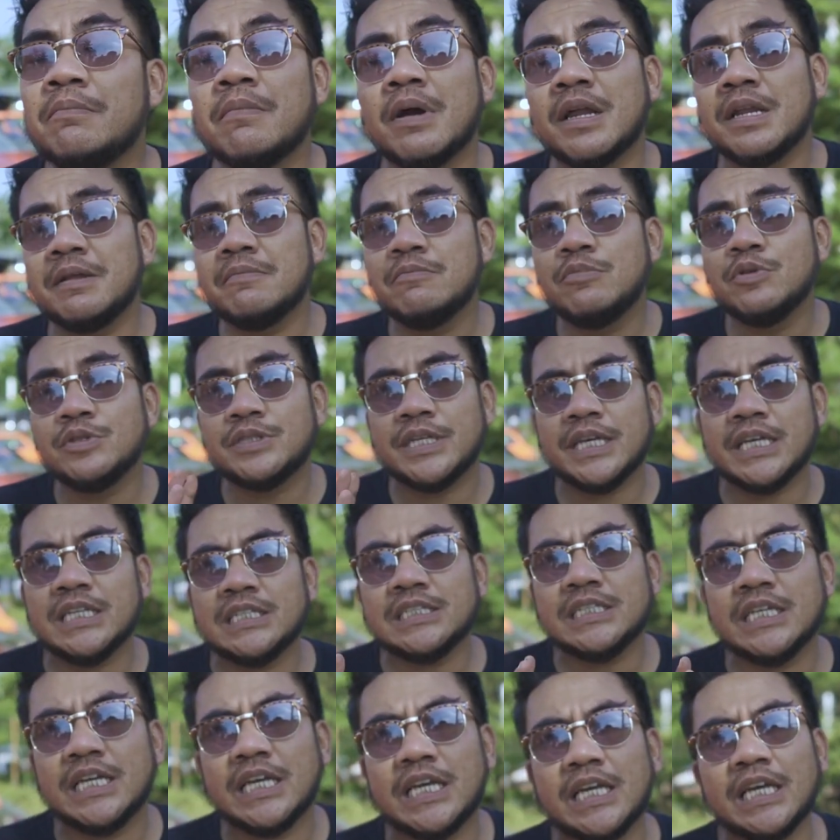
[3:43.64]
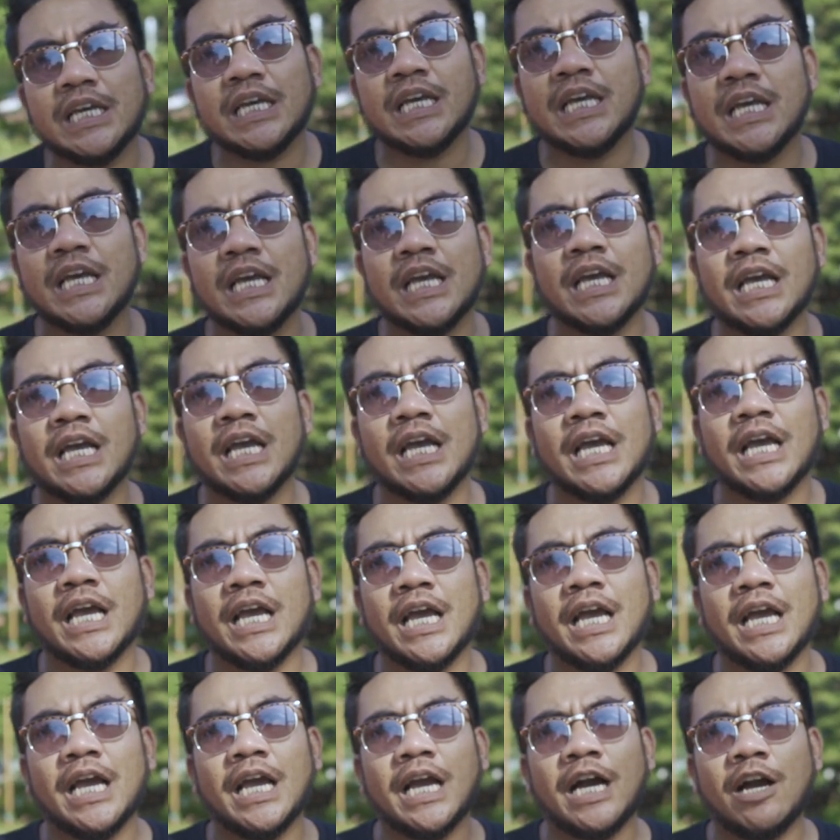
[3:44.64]
5000 cc.
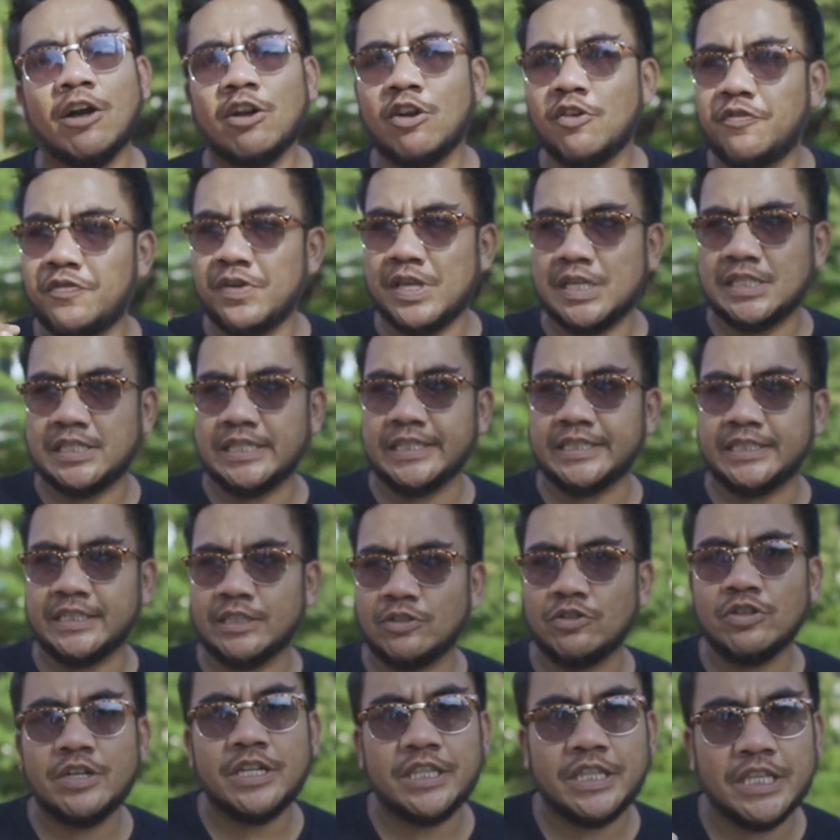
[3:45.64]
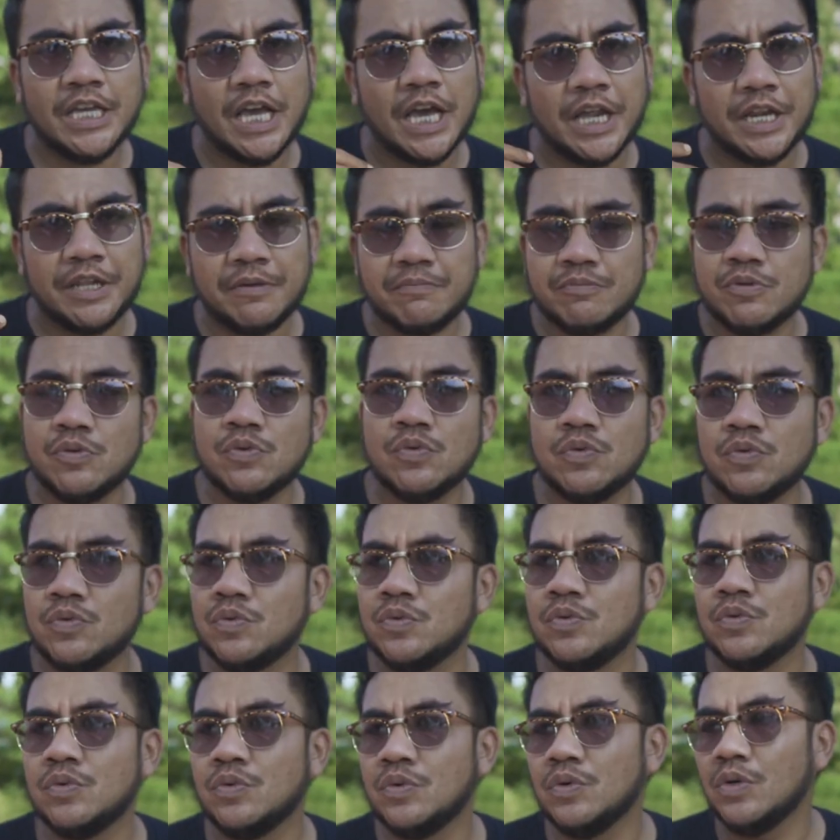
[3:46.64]
Kalau V6 itu di
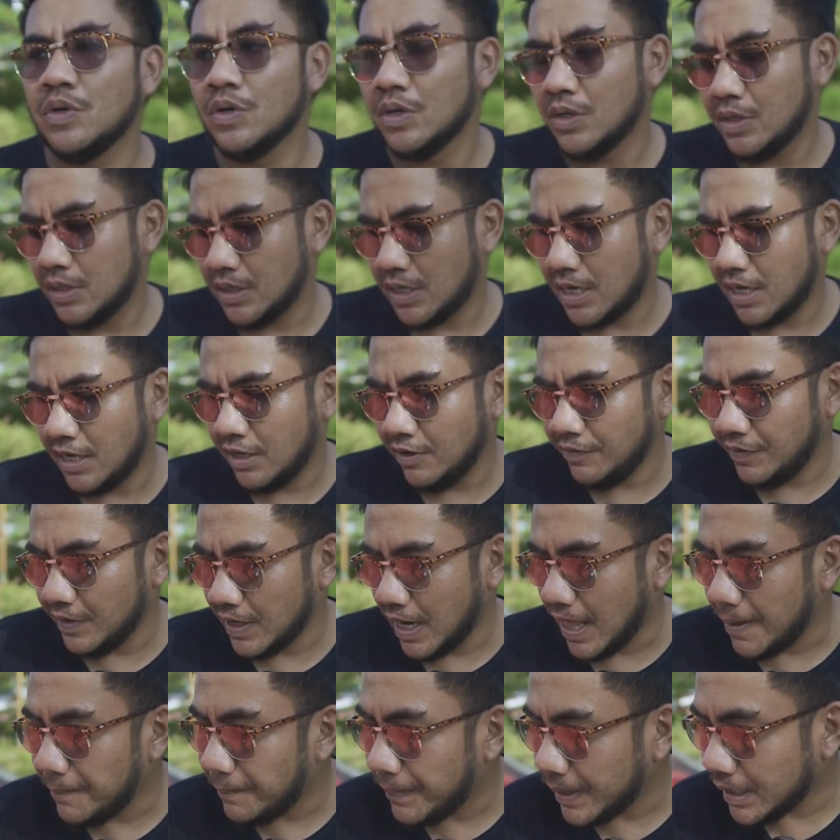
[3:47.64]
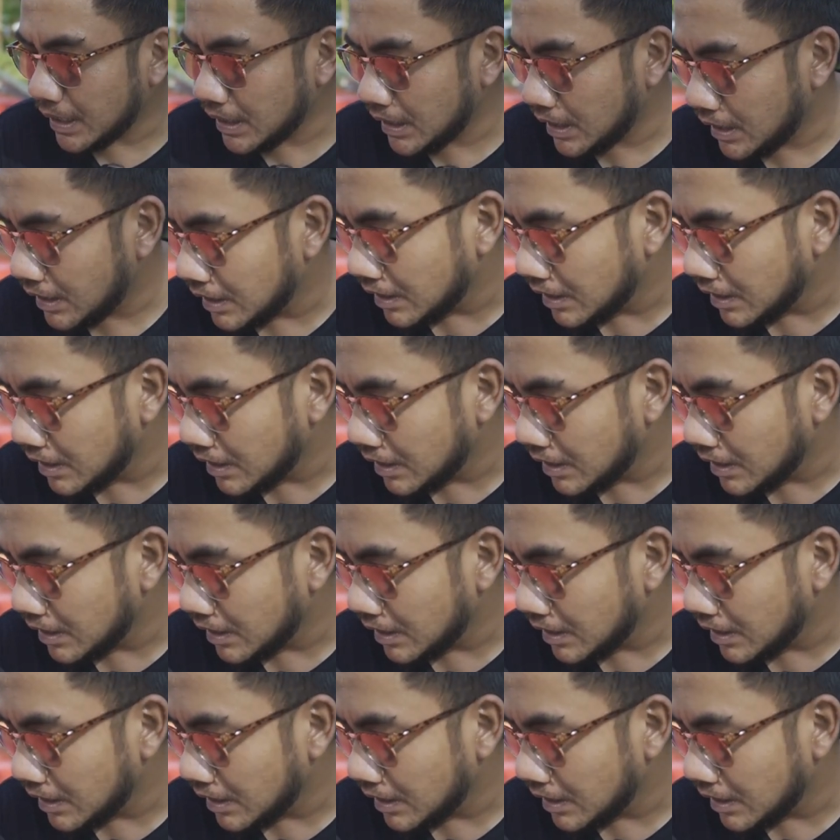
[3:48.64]
3000. Nah, ini V8